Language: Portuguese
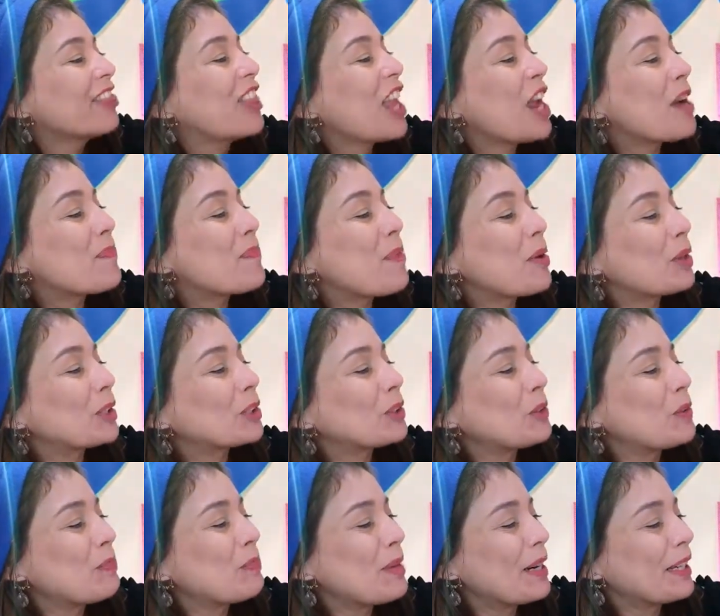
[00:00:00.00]
Depois
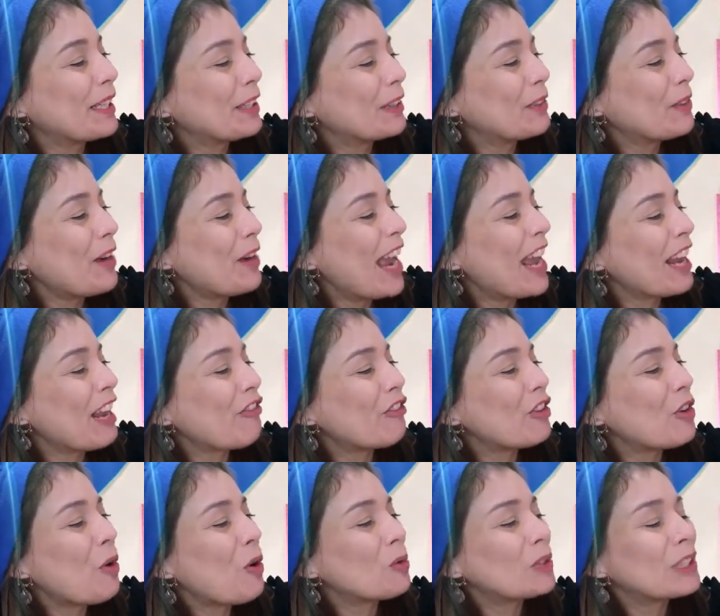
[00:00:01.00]
do banho, ela
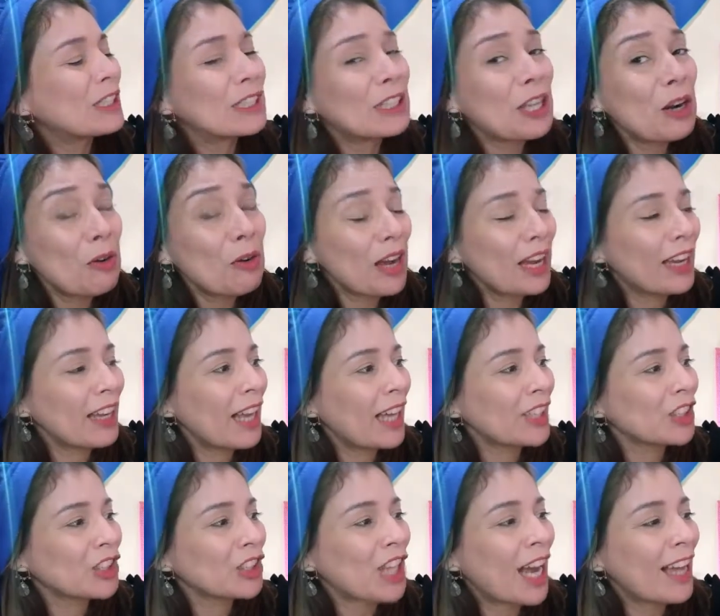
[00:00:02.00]
ficou tão
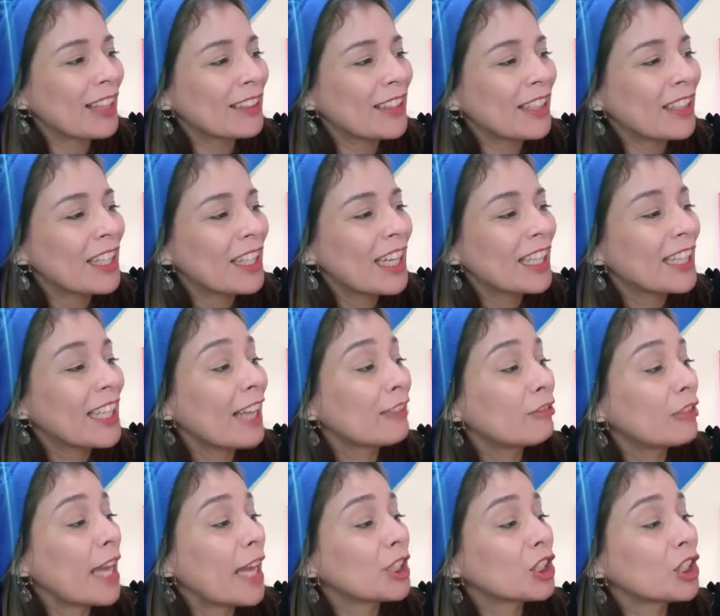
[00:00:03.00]
relaxada que
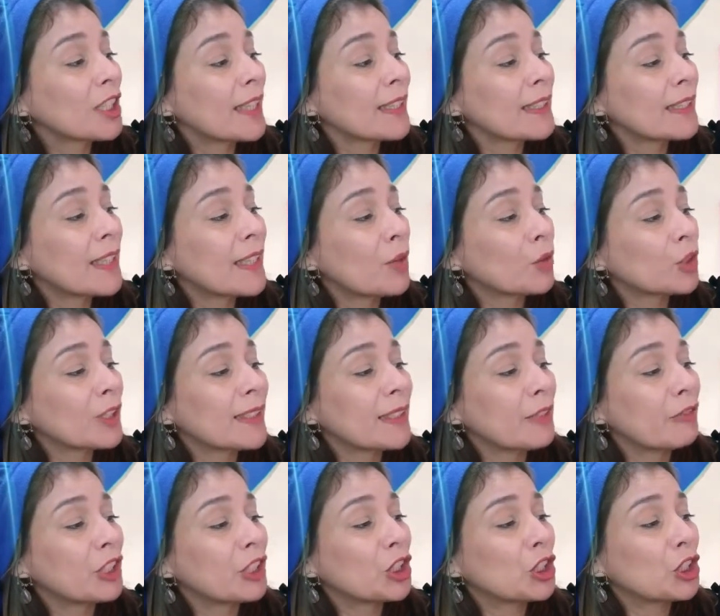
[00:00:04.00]
até esqueceu de
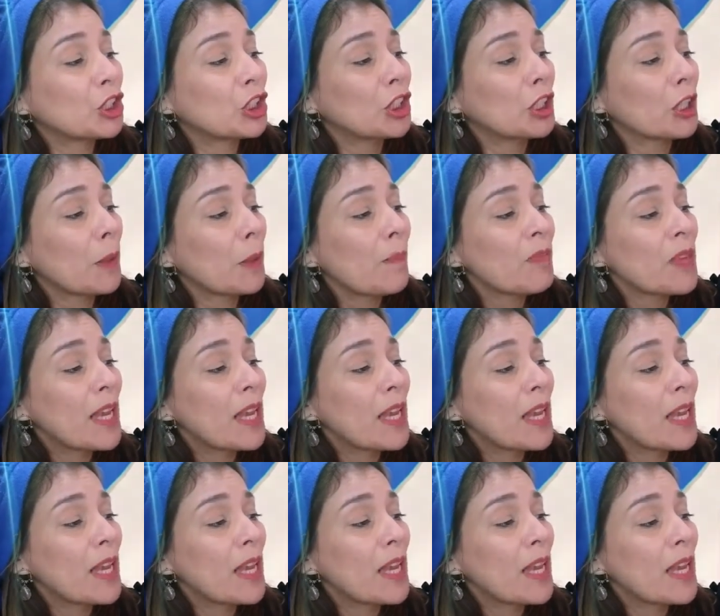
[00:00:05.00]
se vestir.